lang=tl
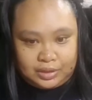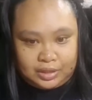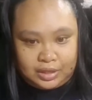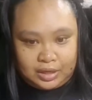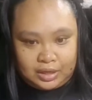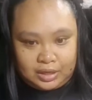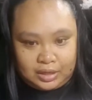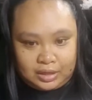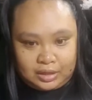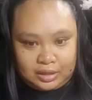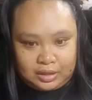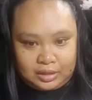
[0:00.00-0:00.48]

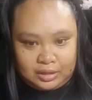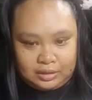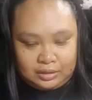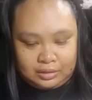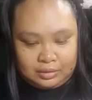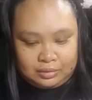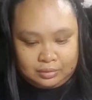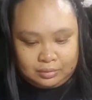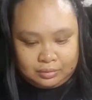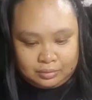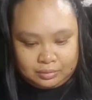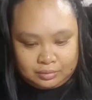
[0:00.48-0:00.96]

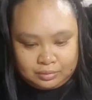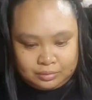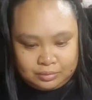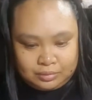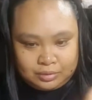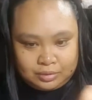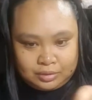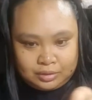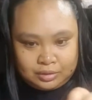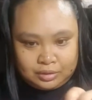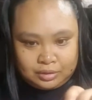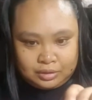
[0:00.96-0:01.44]
yan
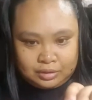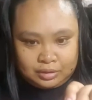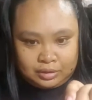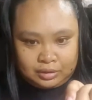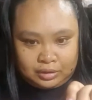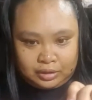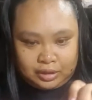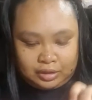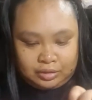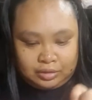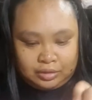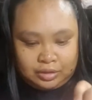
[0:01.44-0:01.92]

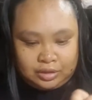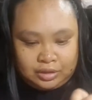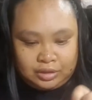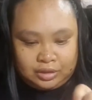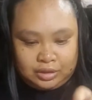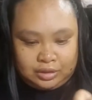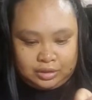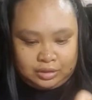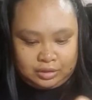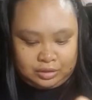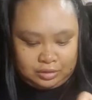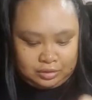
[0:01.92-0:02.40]
hindi ko na
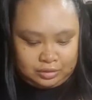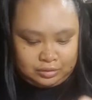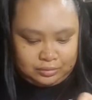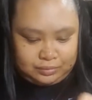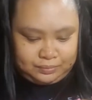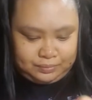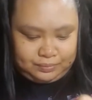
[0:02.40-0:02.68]
dito